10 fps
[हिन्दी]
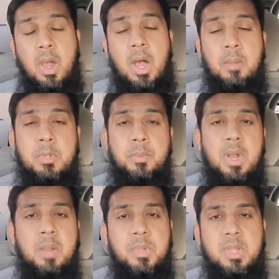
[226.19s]
आप जब
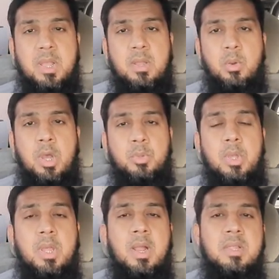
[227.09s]
ईरान में दाखिल हो गए तो
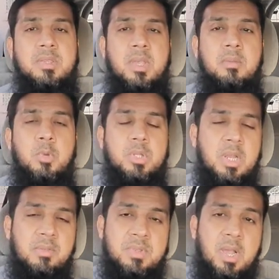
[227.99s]
ईरान से
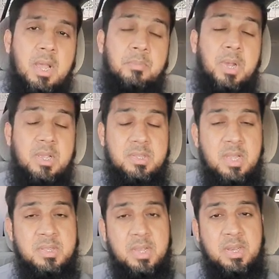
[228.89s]
मुख्तलिफ़ जगह है
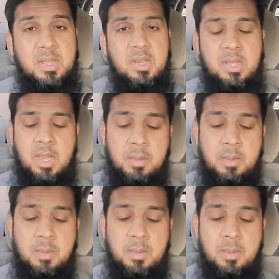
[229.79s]
पाकिस्तान जाने के लिए